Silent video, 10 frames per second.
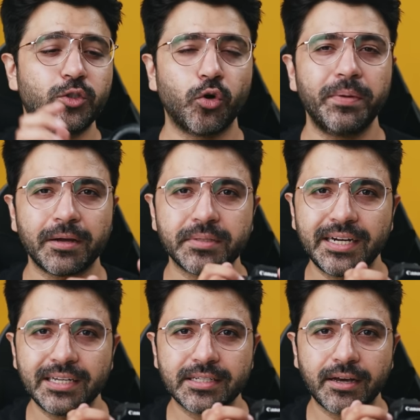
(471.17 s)
जो भी आप
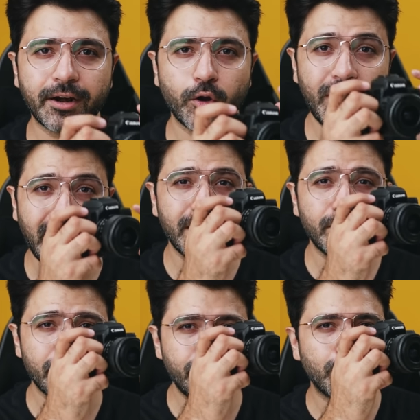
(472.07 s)
सेटिंग्स कर रहे हो
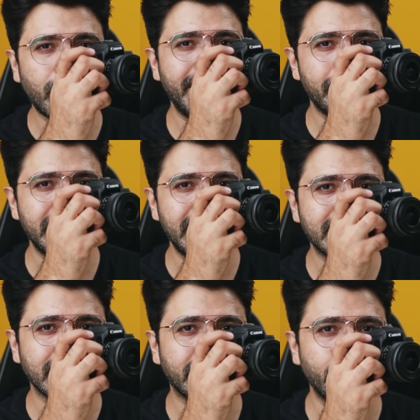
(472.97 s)
लाइव आप व्यू फाइंडर में
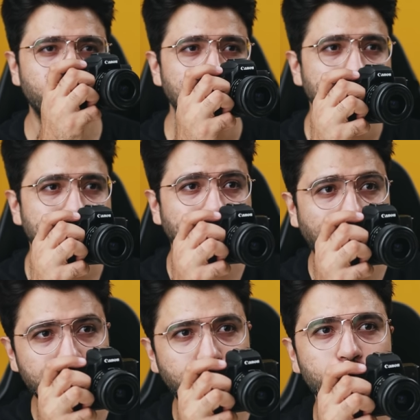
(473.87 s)
देख सकते हो कि
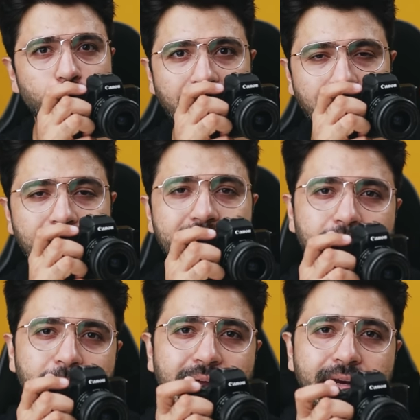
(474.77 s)
हाँ फोटो डार्क आ रही
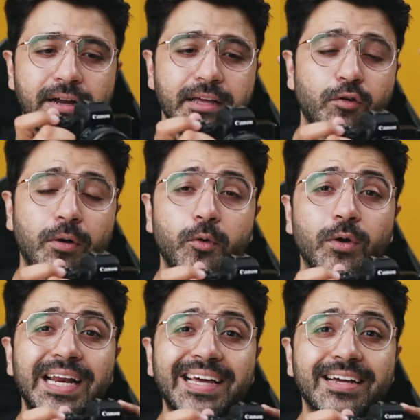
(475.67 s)
है ब्राइट आ रही है वो आपको
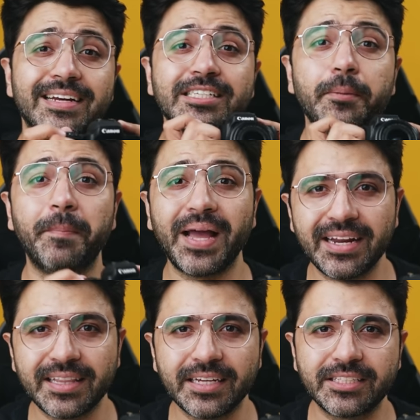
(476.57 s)
क्लिक करने से
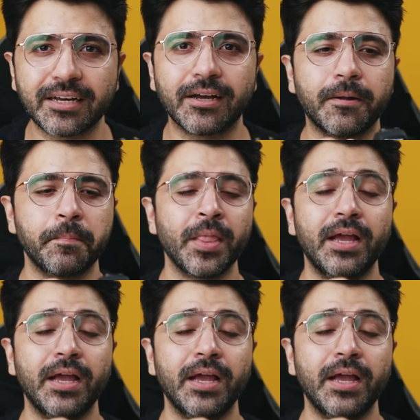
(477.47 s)
पहले दिख जाएगा